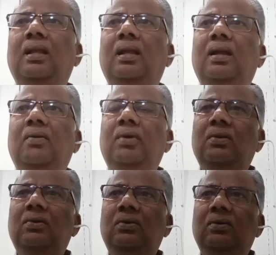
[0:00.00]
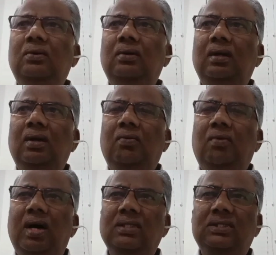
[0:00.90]
వీరు
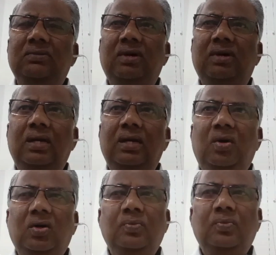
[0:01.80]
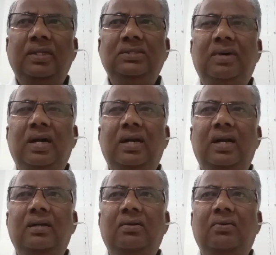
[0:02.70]
వాస్తవాలను మరుగుపరిచి
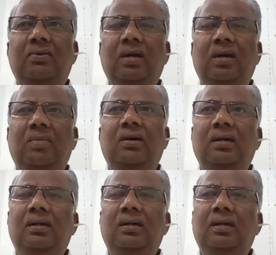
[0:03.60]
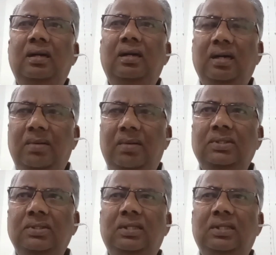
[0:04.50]
మాట్లాడటం కూడా మనం గమనిస్తున్నాం